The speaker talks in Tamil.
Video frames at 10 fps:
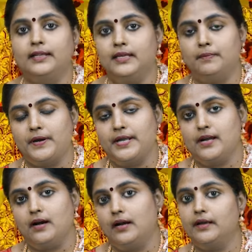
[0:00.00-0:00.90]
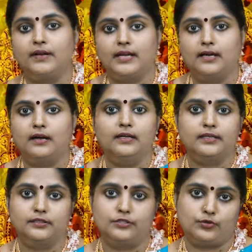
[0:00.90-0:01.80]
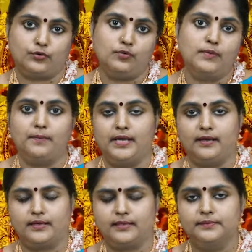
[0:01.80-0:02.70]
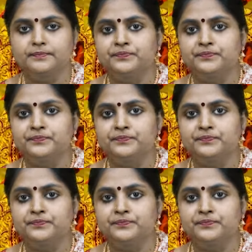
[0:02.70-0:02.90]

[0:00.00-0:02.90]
அதிகப்படியான விரயங்கள் இருந்துகிட்ருக்கும் அப்படிங்கிறது